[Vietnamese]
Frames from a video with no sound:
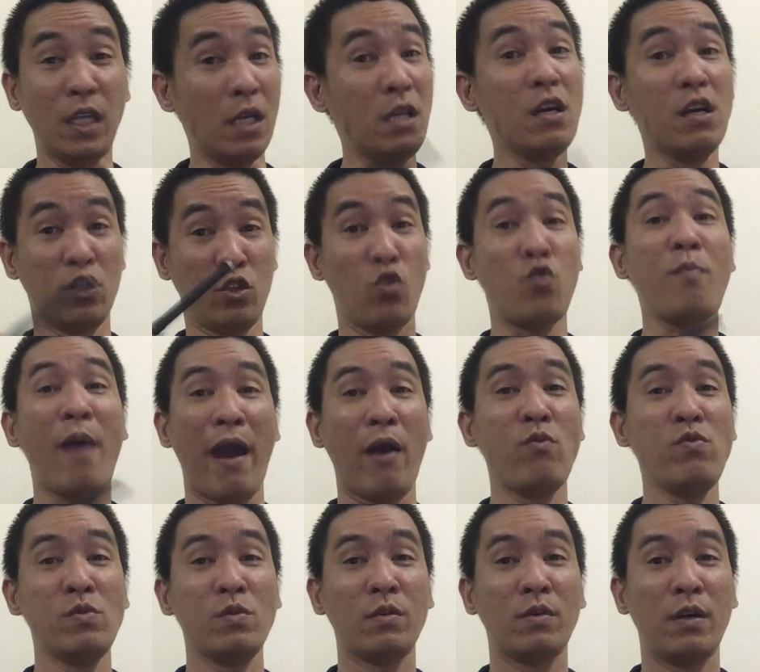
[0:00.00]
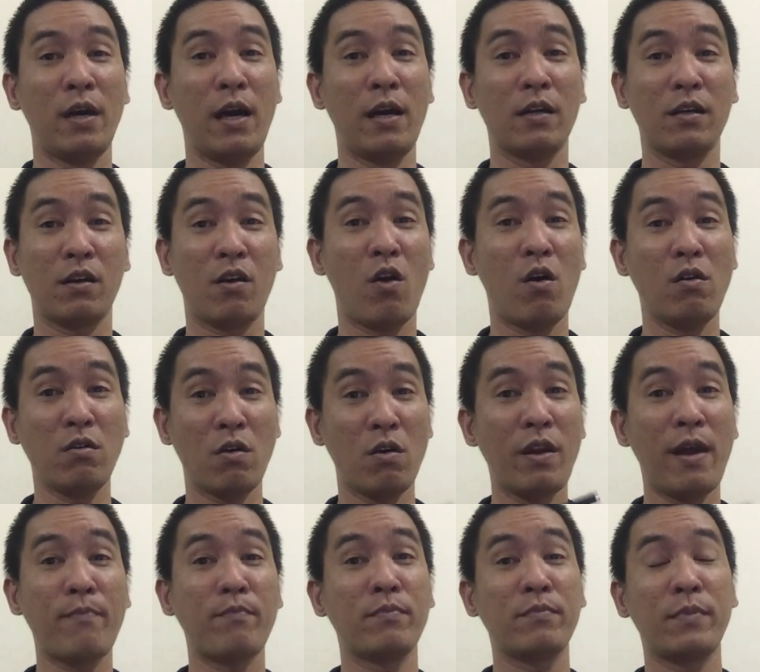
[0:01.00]
những người tuổi Mão ha, có có
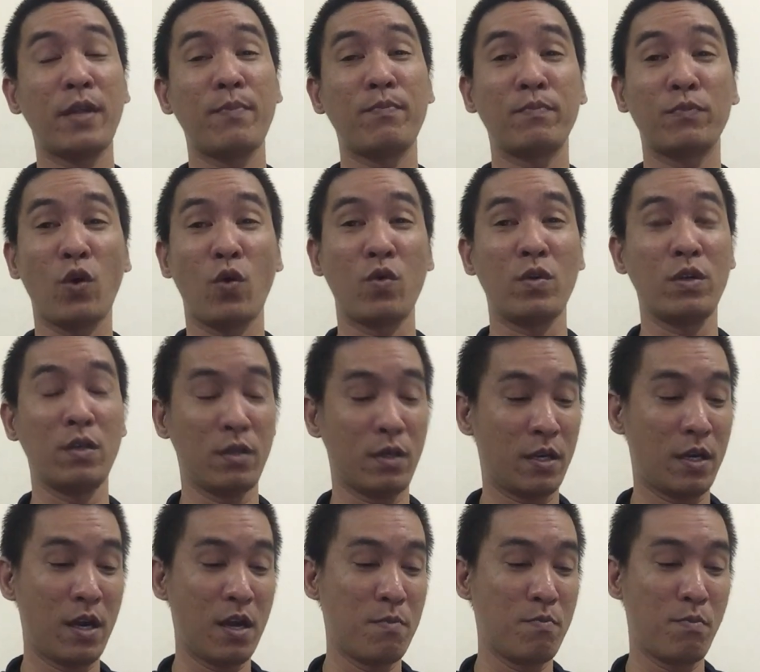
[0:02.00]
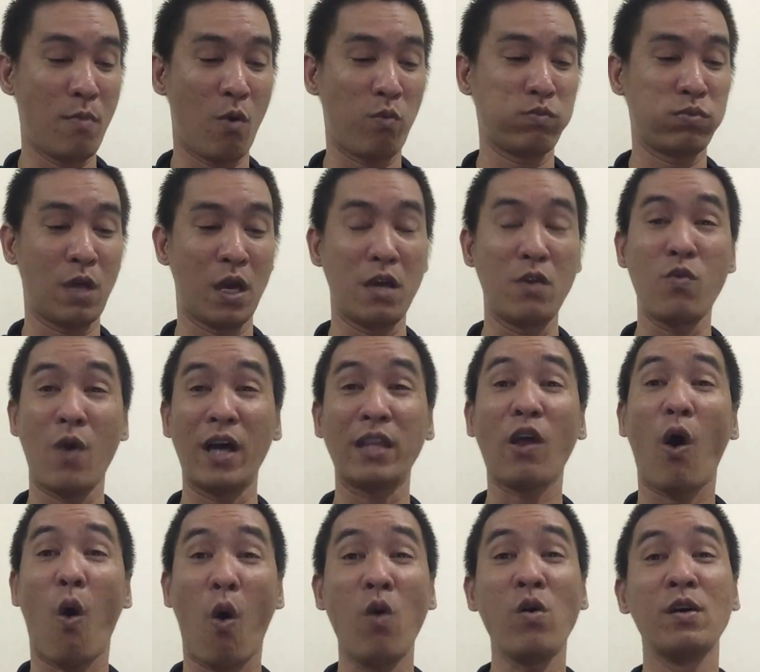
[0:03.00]
năm năm tuổi Kim Mộc Thủy Hỏa
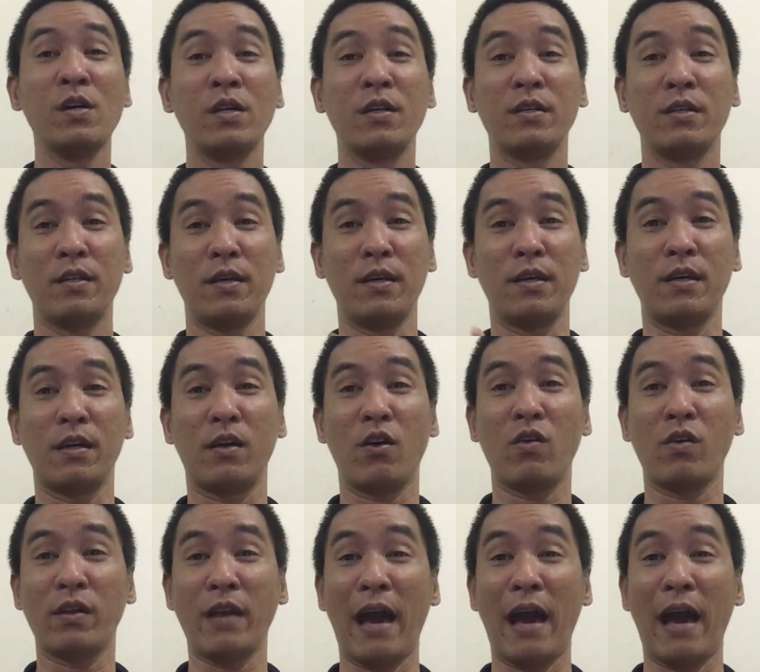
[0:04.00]
Thổ thì có,